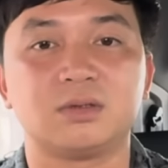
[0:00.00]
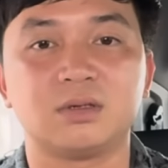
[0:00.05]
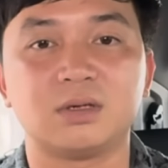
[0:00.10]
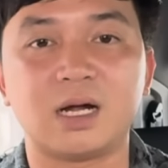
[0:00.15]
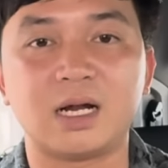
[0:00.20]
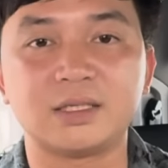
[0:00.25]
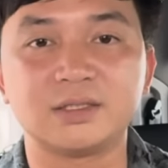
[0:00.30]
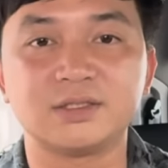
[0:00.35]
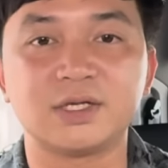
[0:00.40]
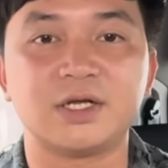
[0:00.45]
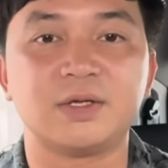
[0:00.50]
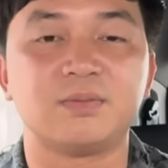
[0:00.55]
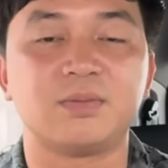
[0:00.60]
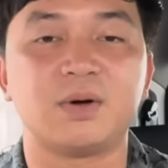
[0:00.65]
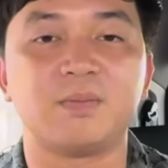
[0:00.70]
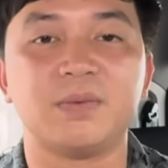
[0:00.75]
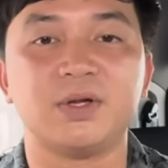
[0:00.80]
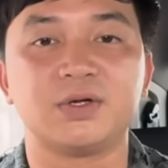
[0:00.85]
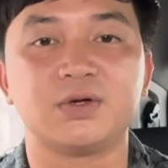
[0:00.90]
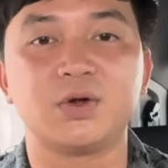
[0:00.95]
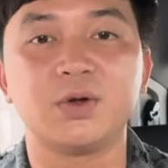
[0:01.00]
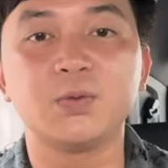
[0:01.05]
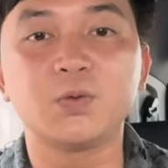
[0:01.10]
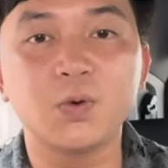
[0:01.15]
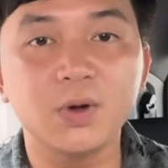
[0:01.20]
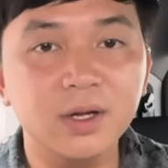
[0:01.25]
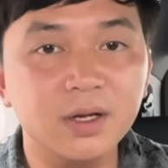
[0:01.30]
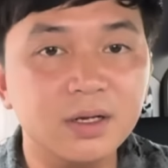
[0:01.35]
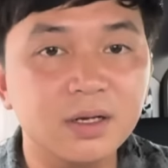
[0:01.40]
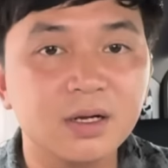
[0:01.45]
anh chị mà bị khiếm
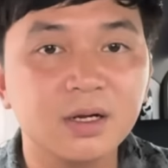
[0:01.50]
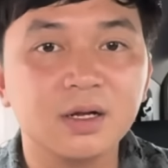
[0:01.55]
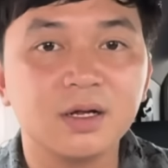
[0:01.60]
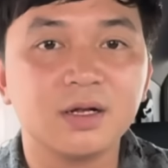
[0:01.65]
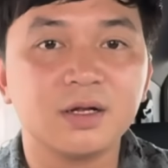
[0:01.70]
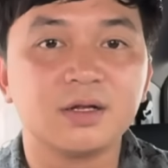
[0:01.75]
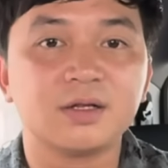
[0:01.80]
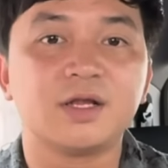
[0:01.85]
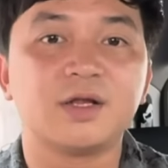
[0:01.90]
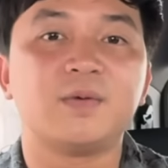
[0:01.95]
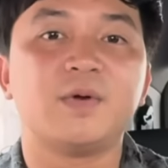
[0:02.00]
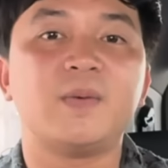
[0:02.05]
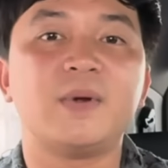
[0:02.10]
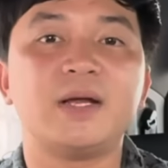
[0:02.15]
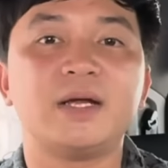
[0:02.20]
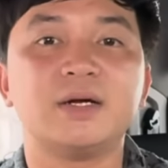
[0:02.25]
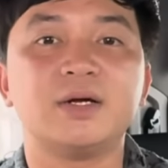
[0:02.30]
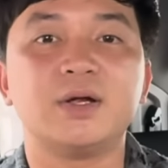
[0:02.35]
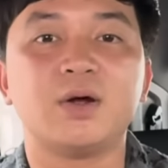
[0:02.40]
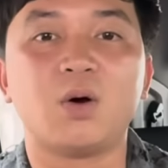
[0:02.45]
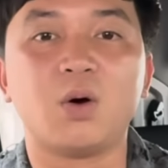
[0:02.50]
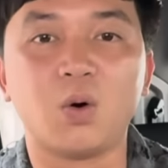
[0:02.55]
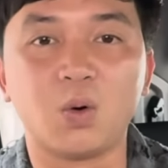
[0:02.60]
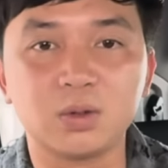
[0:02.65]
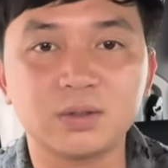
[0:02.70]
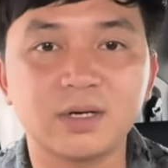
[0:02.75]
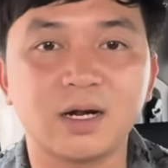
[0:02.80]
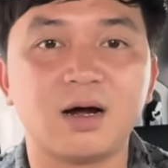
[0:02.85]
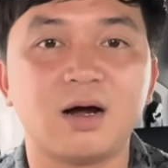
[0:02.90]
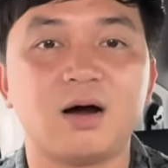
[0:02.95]
khuyết thì BB thì
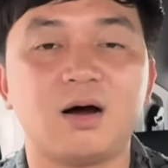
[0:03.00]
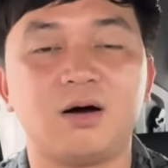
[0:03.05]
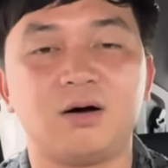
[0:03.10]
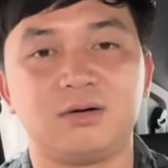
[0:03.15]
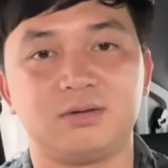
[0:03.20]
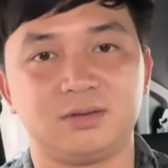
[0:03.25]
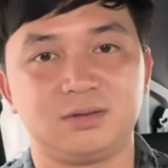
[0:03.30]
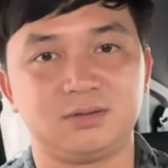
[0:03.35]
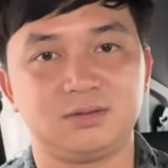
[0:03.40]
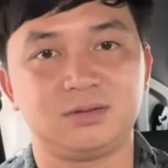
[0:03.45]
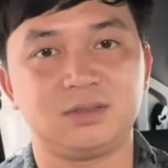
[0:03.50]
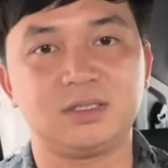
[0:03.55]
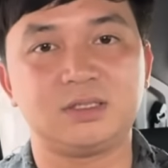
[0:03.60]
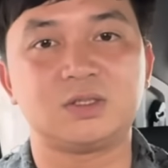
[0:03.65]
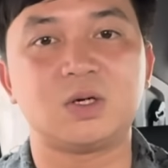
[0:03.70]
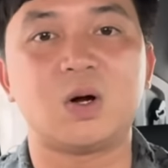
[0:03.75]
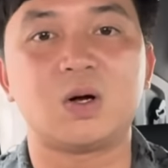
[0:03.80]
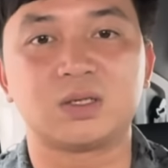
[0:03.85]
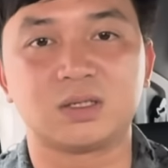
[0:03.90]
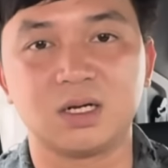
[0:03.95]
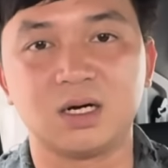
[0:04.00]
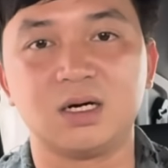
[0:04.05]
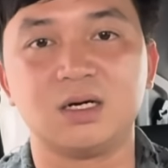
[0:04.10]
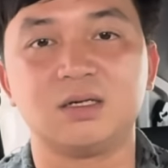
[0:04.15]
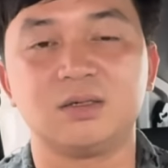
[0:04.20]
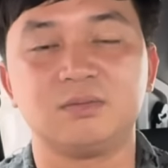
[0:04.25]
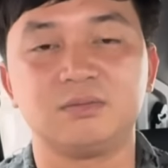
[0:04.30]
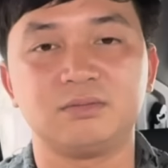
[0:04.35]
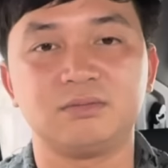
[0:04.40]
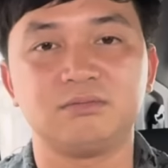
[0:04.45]
hỗ trợ họ tới trọn đời
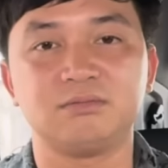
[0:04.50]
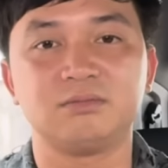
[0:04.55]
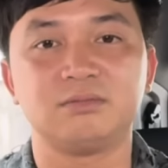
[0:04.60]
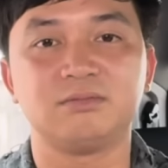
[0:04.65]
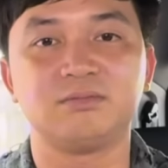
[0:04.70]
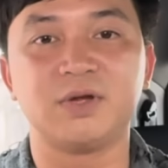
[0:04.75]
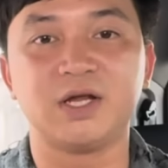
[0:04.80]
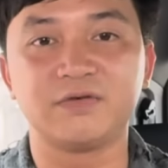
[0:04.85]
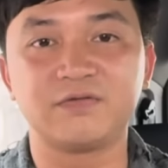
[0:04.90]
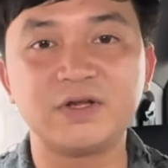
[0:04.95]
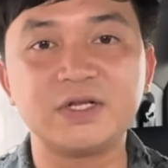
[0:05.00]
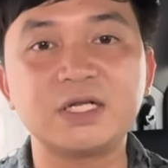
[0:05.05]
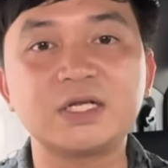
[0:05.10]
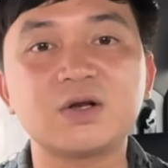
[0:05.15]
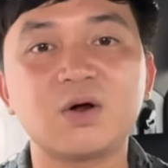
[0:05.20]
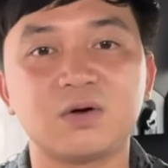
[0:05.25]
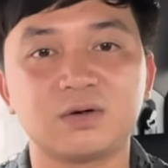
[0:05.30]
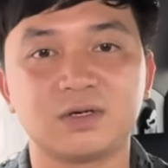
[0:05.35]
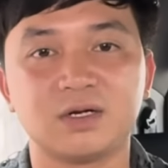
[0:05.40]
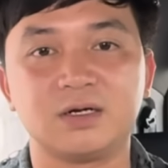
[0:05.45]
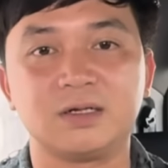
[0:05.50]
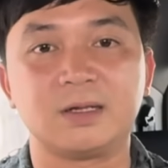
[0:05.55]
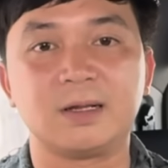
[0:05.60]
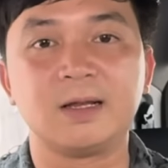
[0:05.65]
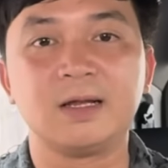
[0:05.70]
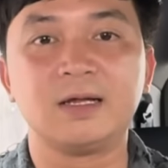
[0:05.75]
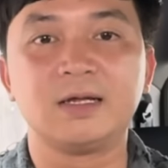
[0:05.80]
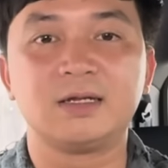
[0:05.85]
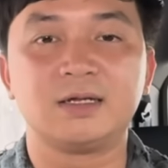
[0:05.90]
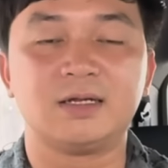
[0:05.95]
miễn phí tới trọn đời
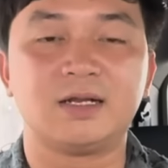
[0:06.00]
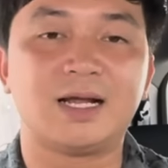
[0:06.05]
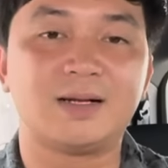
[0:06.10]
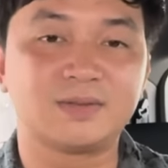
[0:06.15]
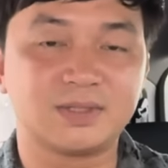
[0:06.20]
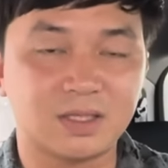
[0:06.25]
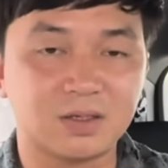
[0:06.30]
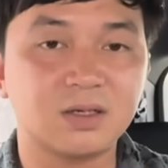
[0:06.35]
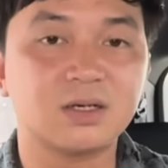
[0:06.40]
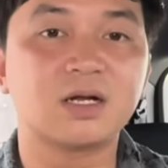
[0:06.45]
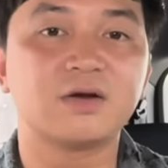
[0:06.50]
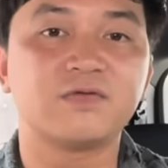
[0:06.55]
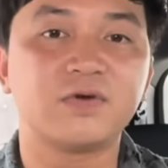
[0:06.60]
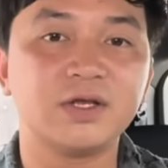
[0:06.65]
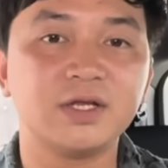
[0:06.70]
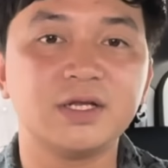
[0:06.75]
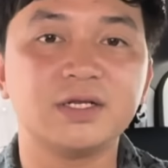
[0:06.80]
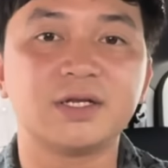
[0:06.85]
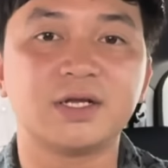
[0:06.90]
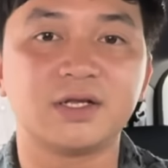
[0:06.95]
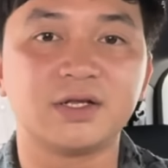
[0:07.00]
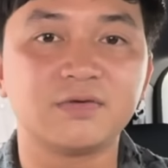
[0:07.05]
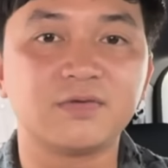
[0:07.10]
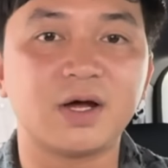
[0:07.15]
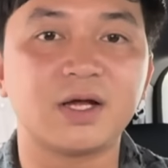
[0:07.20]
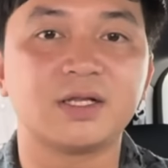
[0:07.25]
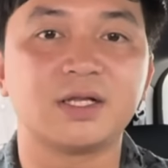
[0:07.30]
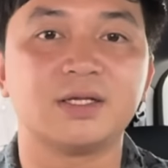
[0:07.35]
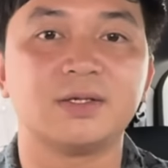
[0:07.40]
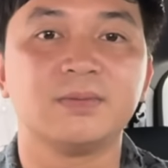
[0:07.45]
thì làm sao có kinh phí duy trì như
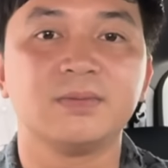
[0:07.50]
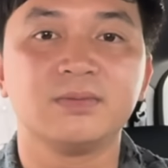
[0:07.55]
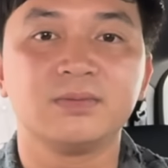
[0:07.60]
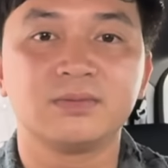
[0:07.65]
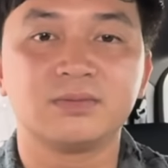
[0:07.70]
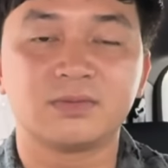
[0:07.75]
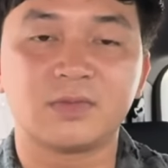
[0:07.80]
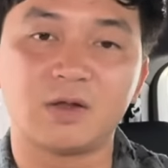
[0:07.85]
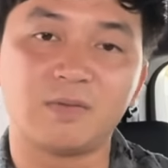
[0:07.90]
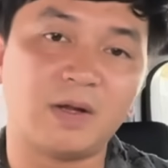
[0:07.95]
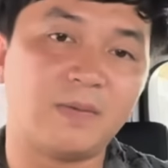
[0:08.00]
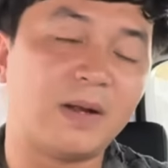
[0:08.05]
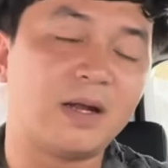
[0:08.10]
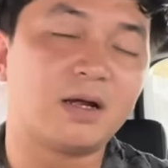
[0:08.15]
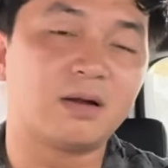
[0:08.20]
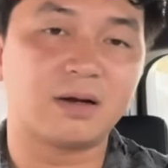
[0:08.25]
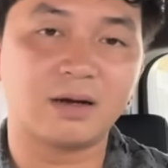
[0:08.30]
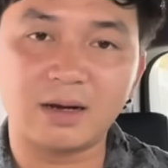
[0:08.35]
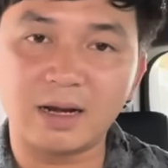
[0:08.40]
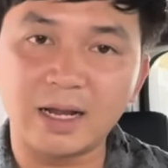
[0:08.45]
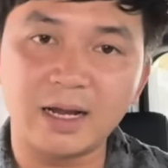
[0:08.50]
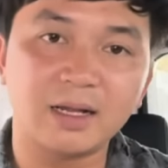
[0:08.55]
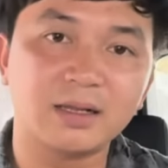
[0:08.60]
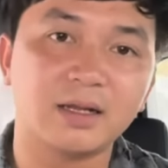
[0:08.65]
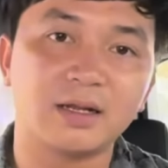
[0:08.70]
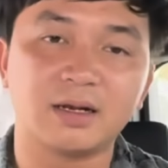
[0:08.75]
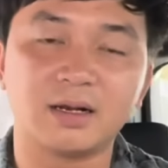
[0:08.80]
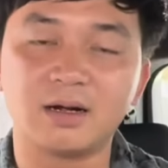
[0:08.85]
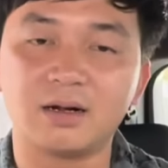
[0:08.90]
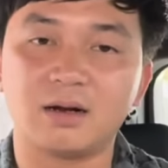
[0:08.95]
vậy thì thì BB lấy cái
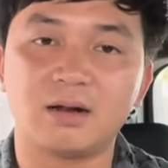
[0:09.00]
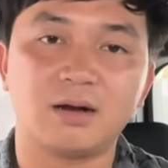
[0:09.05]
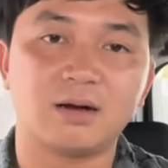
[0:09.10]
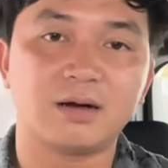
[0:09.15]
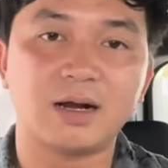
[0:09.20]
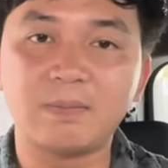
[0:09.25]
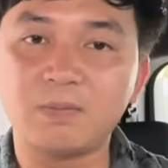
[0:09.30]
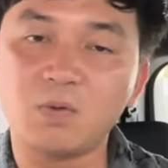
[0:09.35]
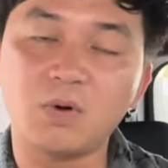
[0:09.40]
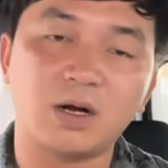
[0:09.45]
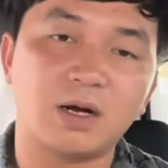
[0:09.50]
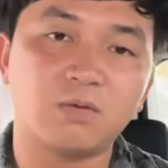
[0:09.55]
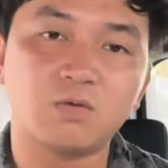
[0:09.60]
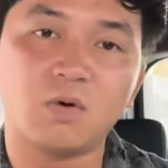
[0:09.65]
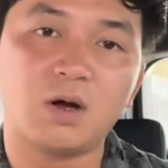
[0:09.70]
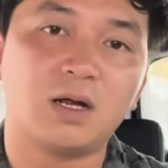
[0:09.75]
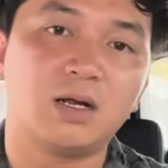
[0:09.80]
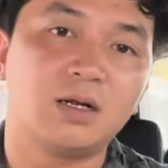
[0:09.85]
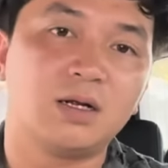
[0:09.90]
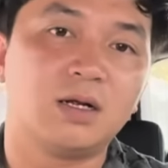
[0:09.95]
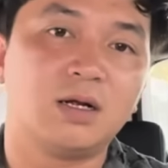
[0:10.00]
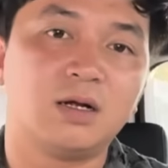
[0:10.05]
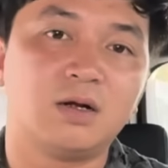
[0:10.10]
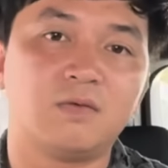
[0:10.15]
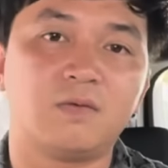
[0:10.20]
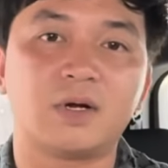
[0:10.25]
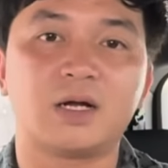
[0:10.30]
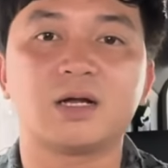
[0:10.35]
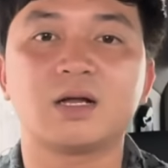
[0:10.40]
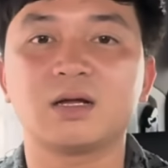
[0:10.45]
tiền lời đó đắp qua đắp qua
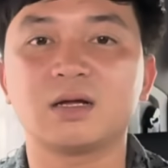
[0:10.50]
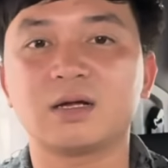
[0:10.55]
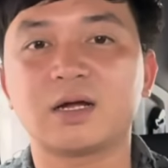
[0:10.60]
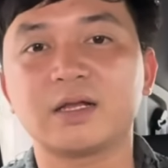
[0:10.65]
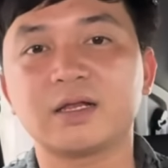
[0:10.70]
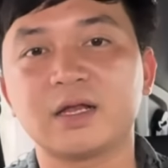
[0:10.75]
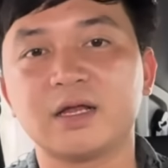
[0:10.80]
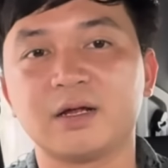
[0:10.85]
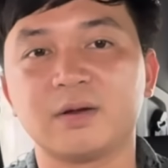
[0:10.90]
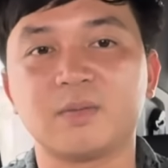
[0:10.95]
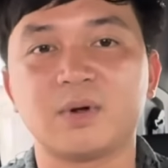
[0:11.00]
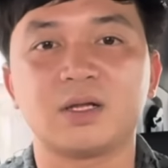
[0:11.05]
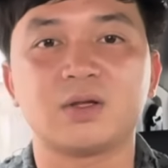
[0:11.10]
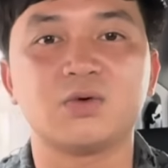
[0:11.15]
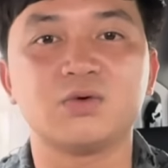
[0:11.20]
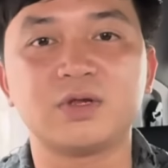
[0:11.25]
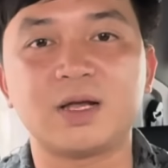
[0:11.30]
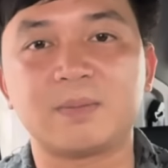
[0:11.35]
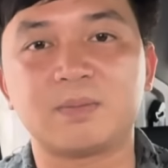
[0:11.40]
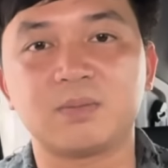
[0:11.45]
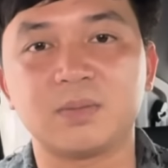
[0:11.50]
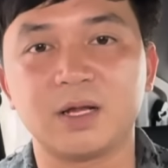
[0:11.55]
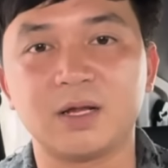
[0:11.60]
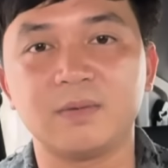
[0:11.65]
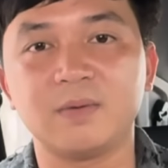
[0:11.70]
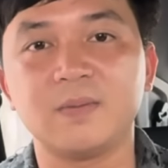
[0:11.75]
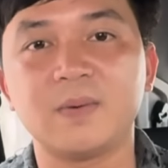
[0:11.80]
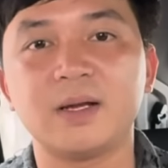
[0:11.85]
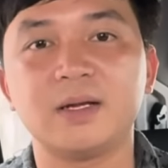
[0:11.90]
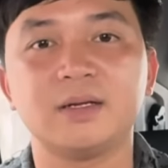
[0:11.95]
và cái, cái tiền mà thu nhập
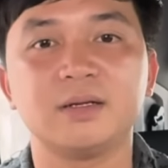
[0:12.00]
để BB